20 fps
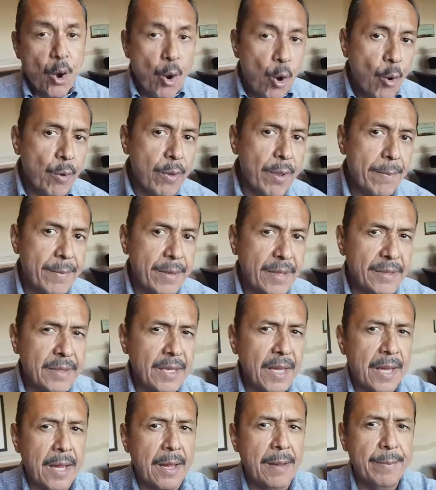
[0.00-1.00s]
obviamente
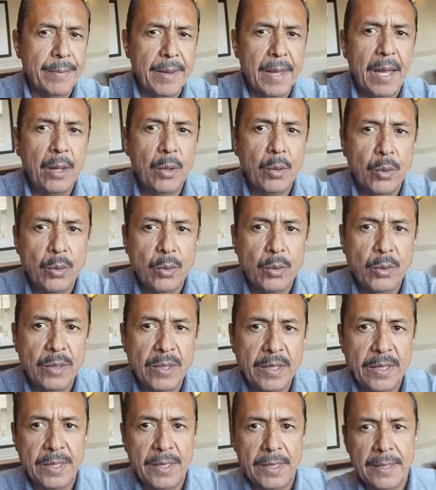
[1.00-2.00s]
han cambiado
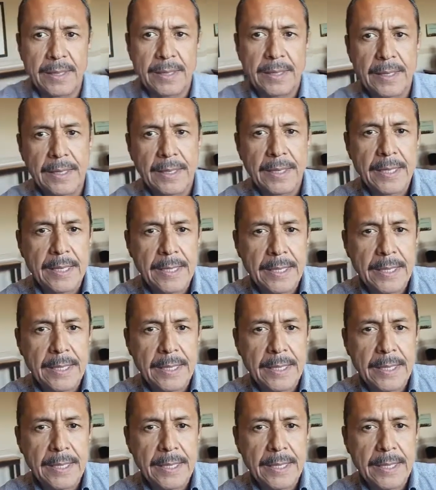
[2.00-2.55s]
eh,